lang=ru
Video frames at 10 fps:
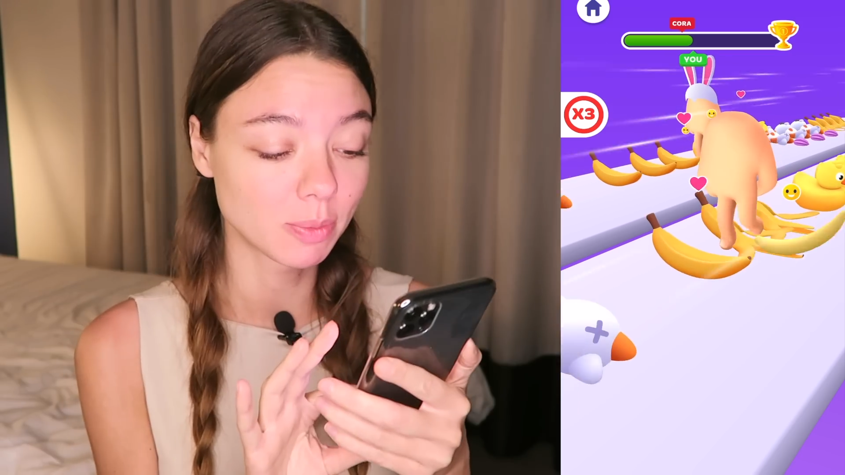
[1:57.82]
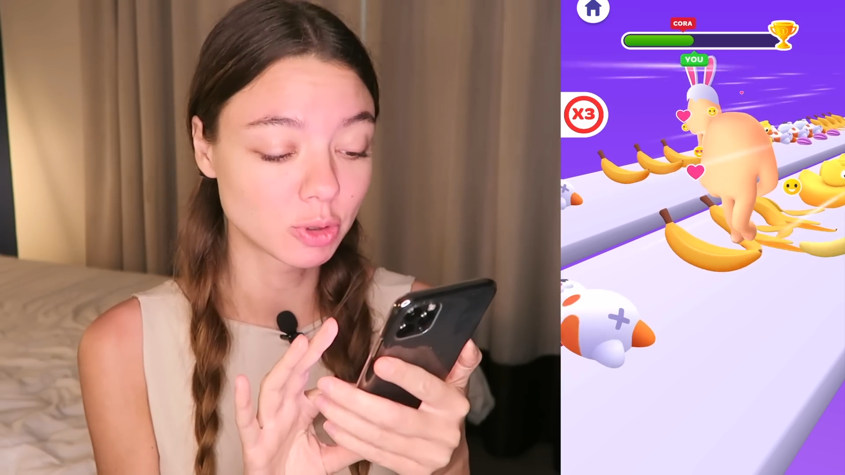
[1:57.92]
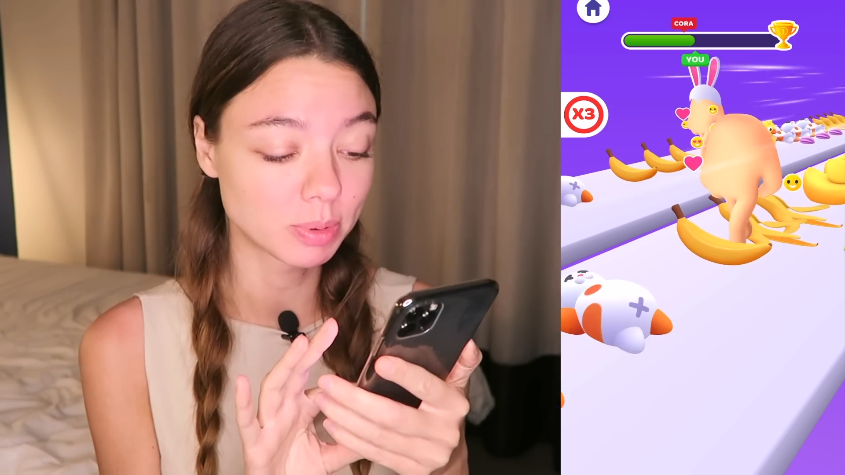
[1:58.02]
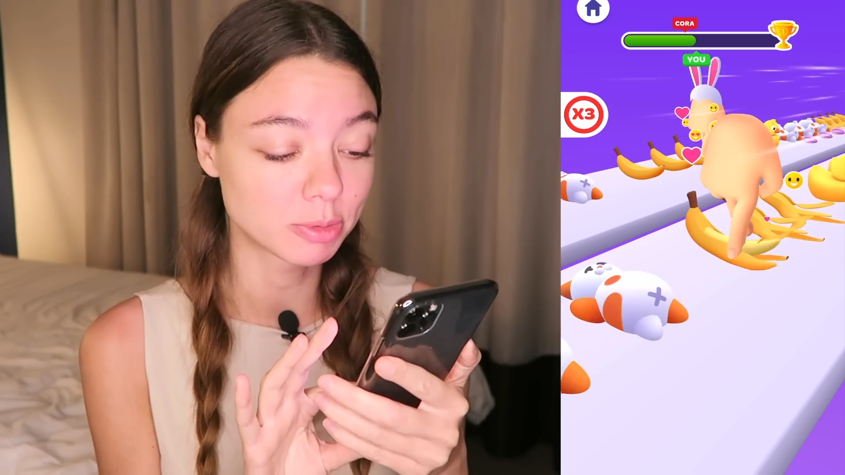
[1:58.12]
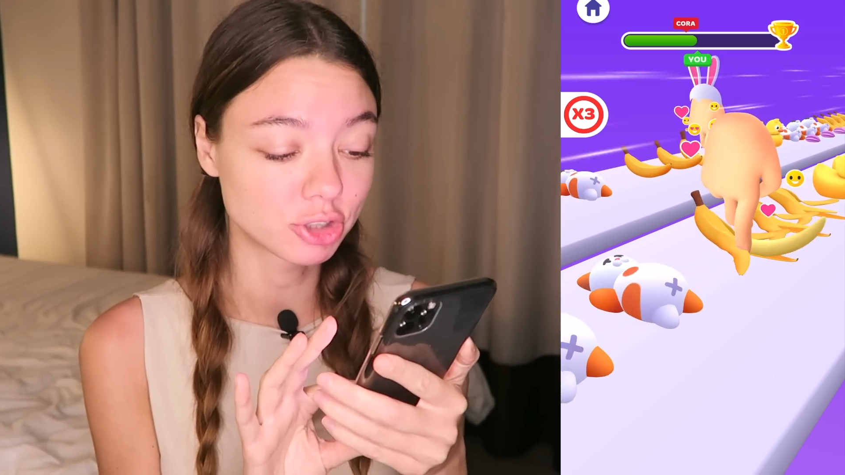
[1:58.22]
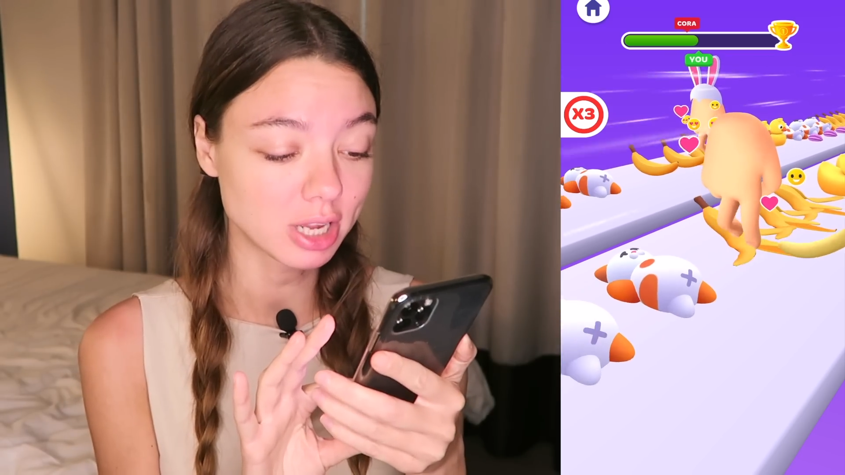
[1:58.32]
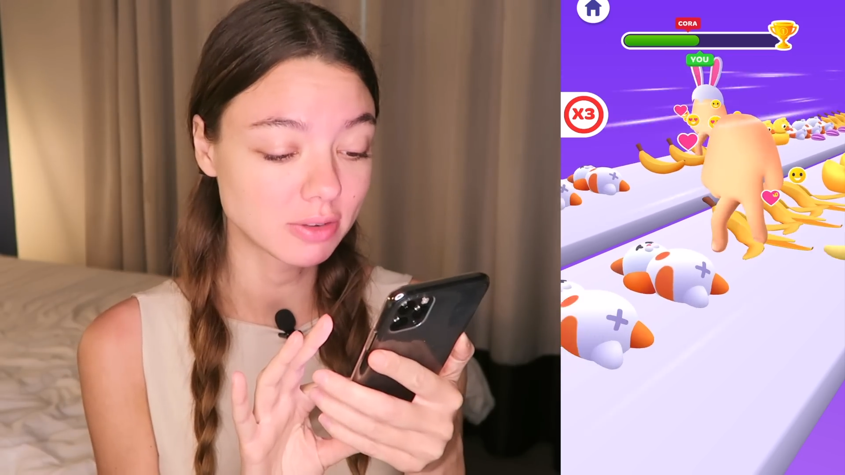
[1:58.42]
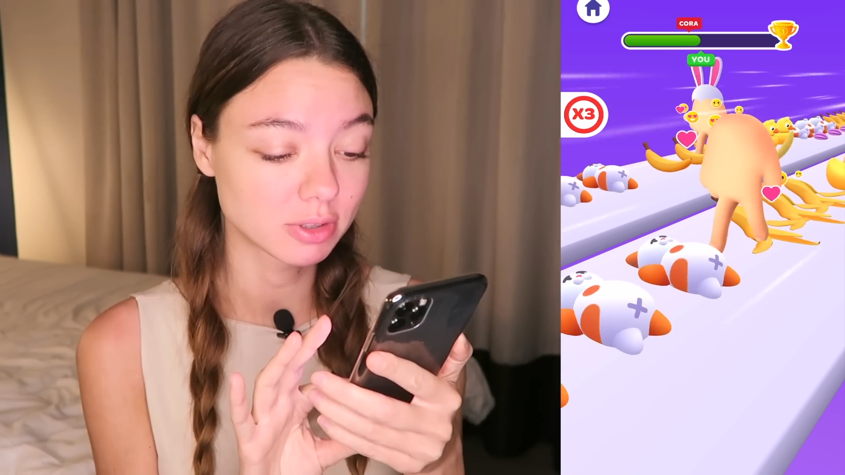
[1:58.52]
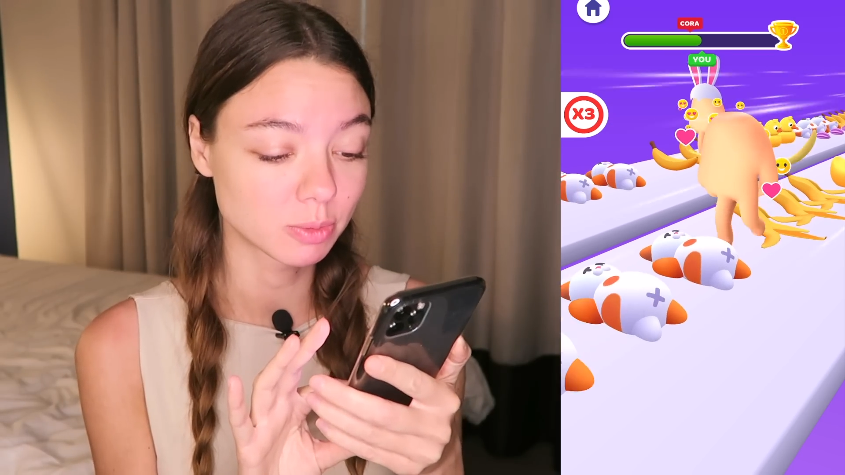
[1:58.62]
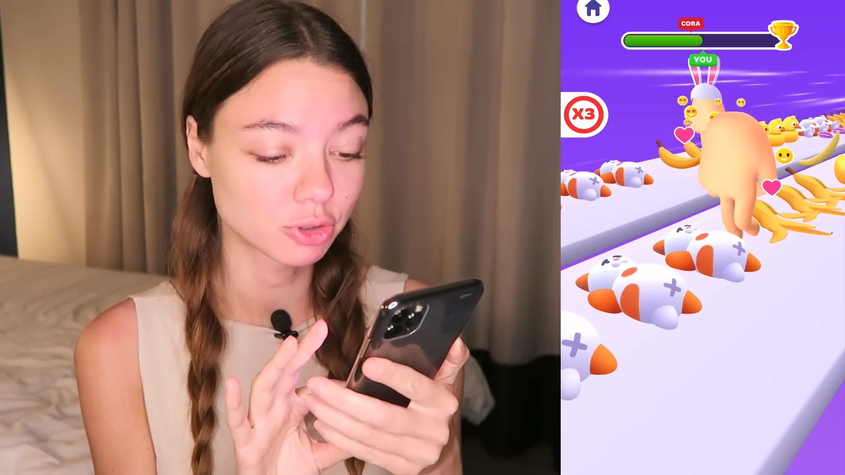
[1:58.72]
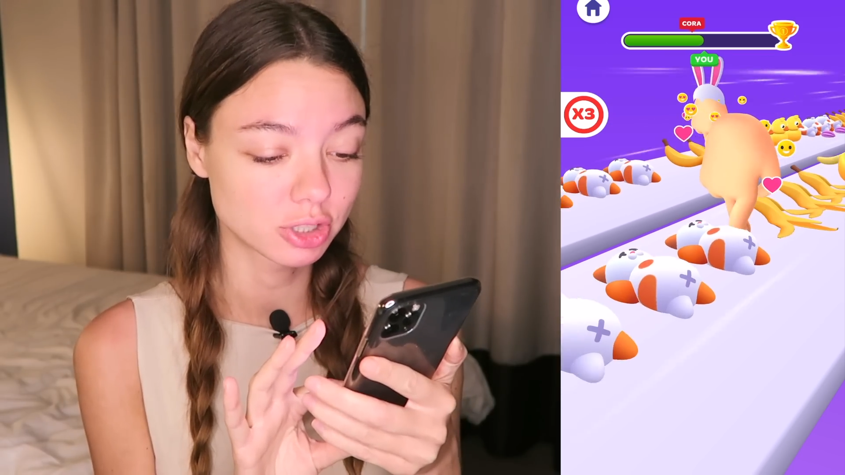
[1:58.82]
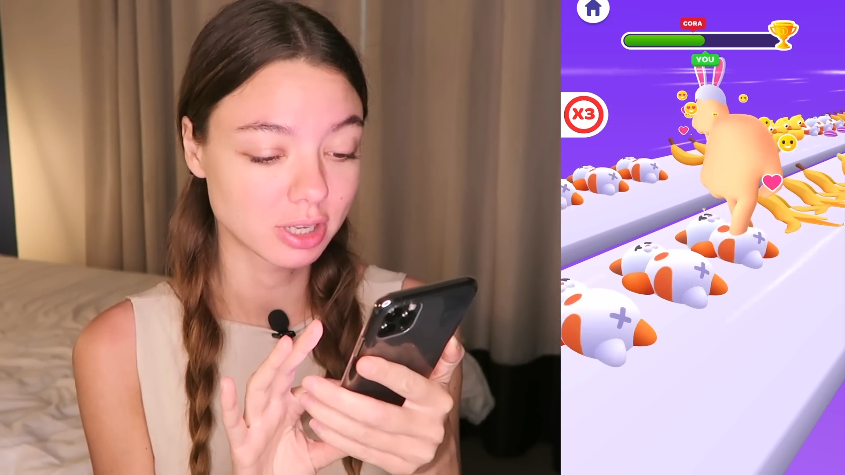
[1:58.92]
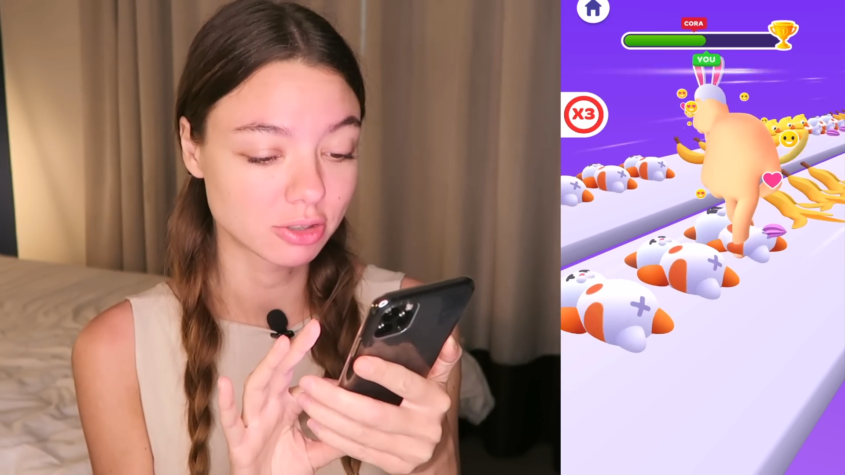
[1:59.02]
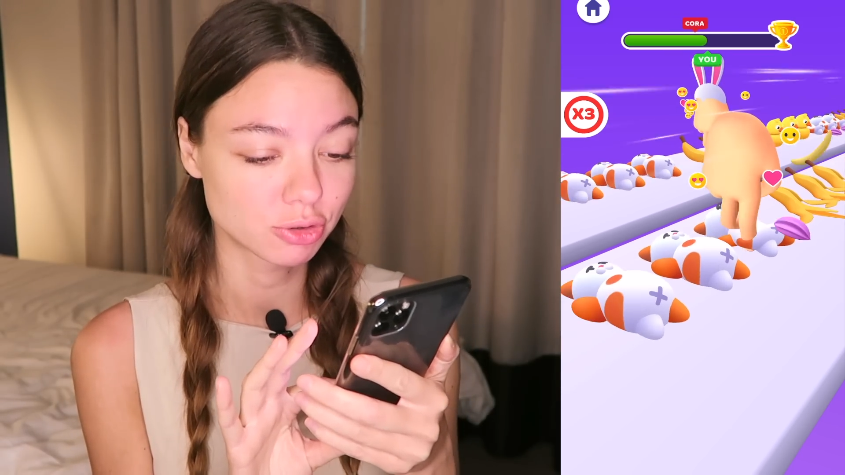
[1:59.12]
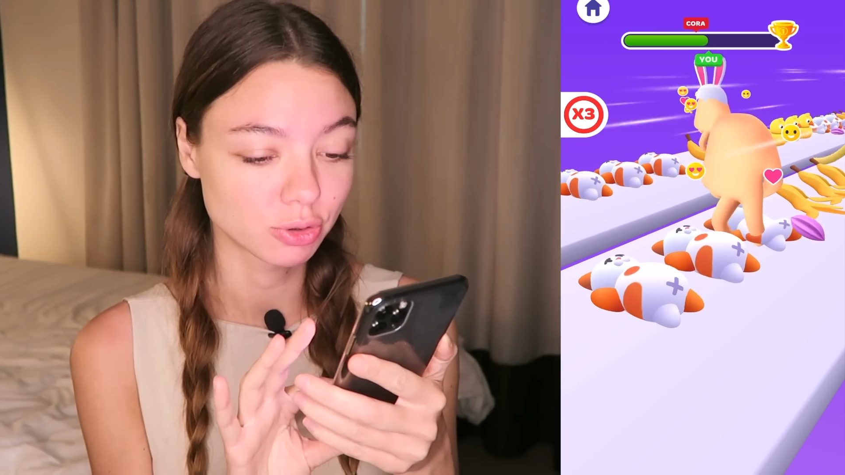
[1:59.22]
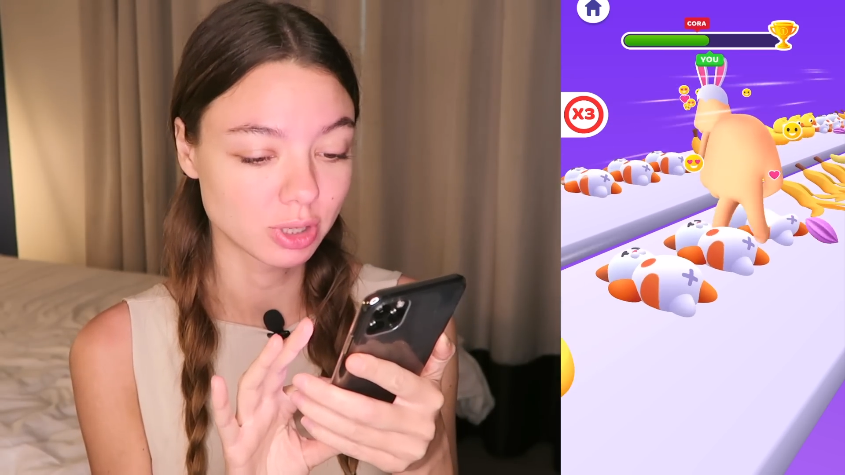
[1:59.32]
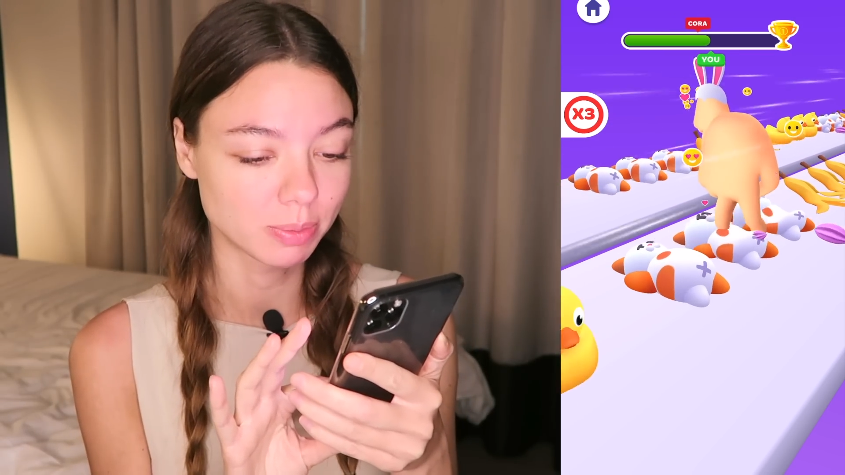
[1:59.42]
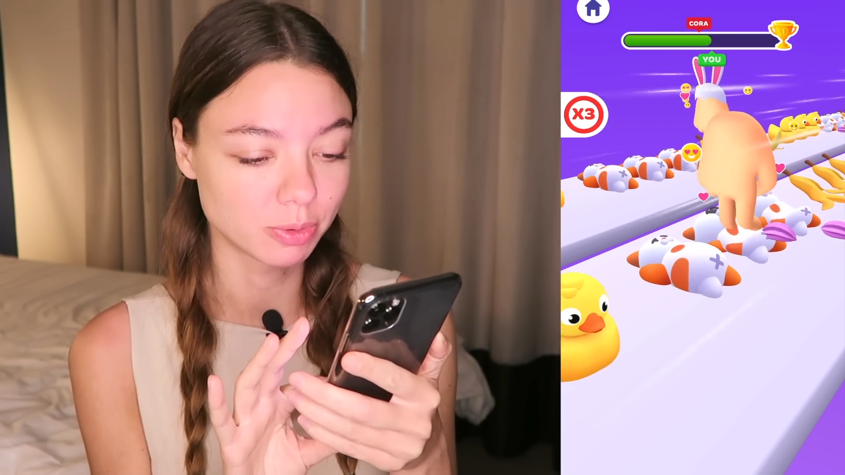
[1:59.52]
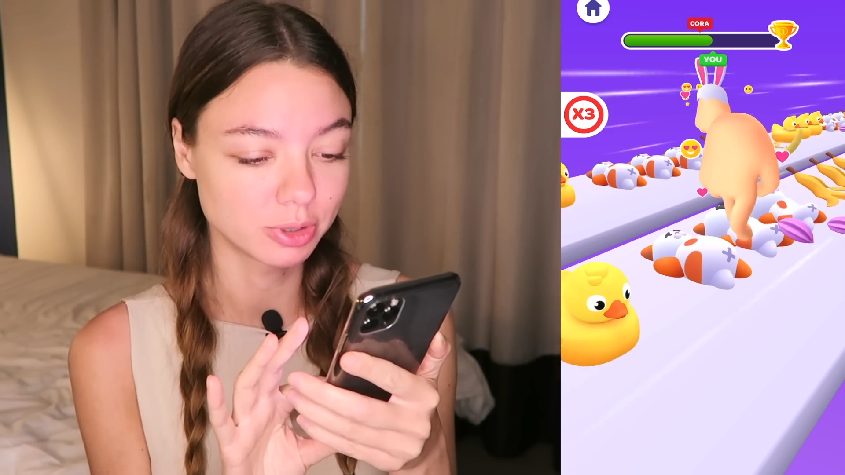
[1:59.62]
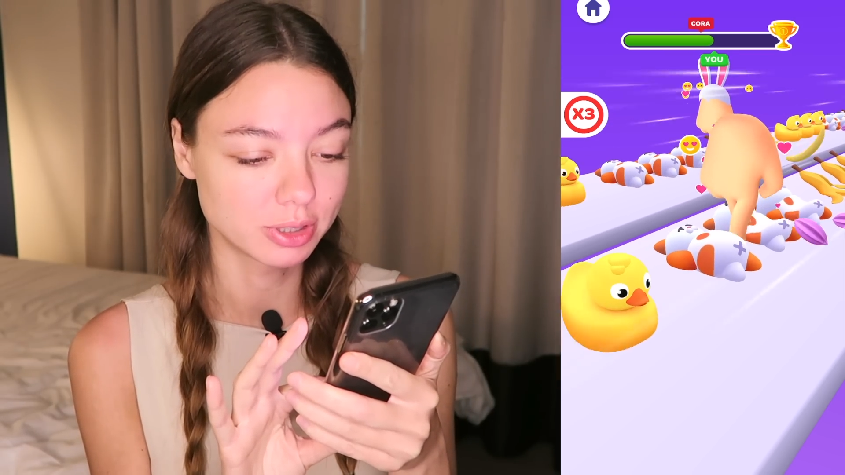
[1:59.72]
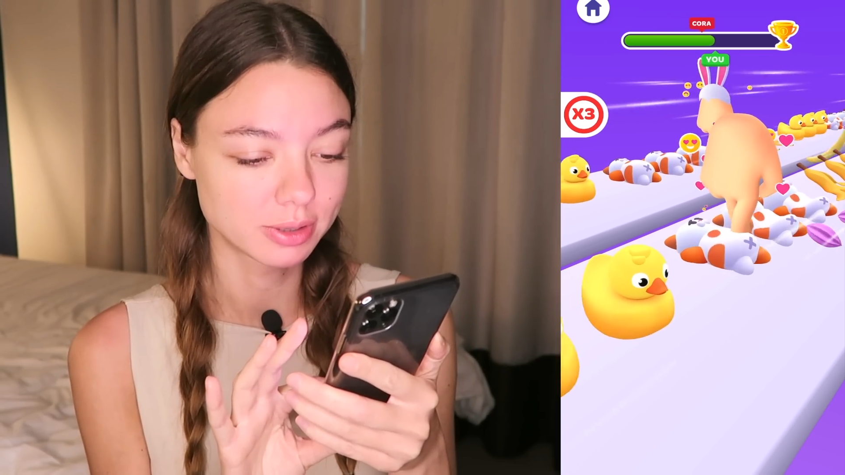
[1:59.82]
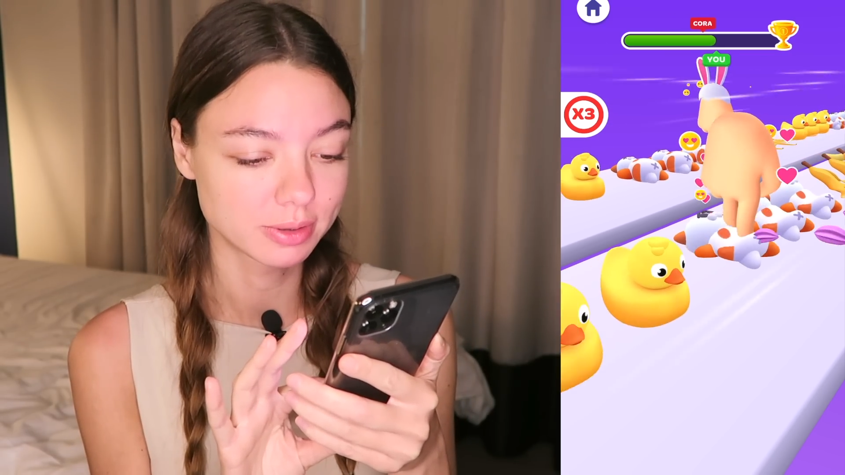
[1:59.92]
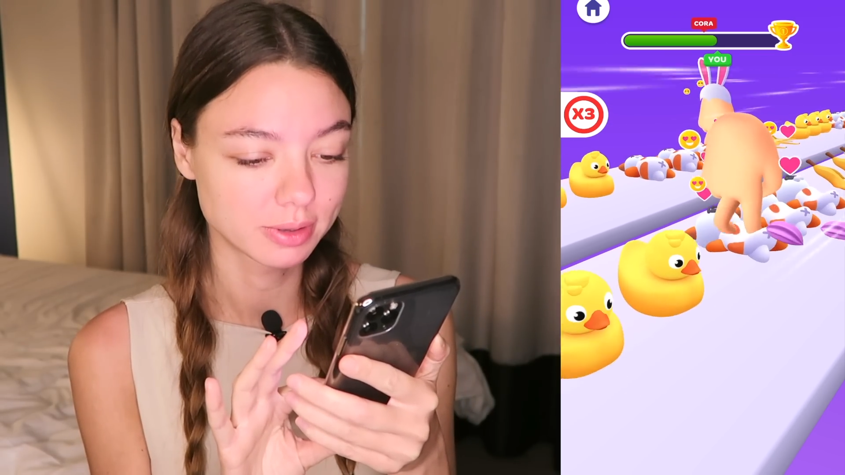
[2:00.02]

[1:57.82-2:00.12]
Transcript: мы будем побеждать, и, возможно, у нас что-то будет.